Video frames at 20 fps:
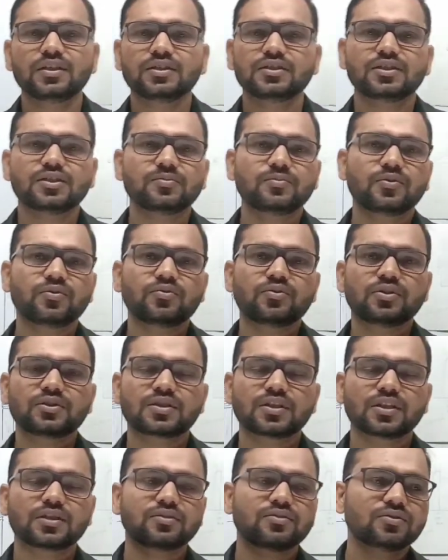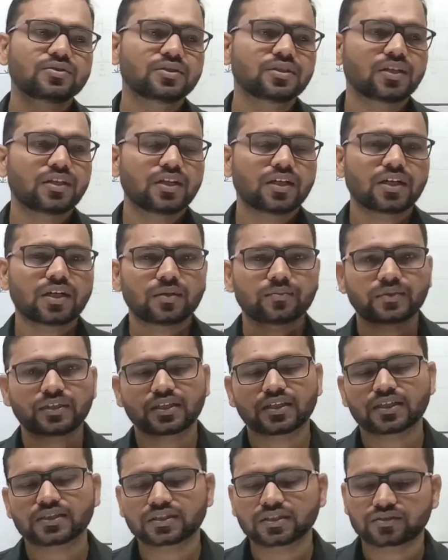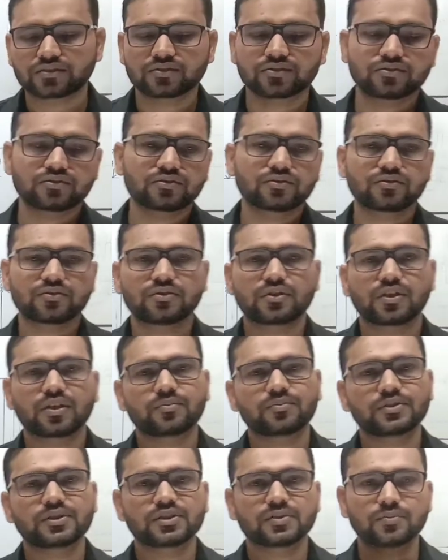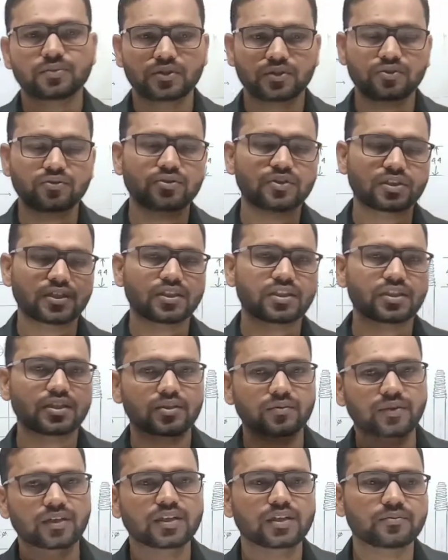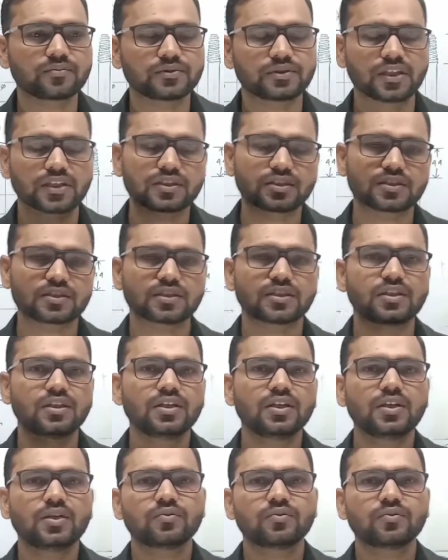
जिसमें वो था दोस्त आप देखना चाहते हो तो आप इस वीडियो को देखने के बाद आप जा सकते हैं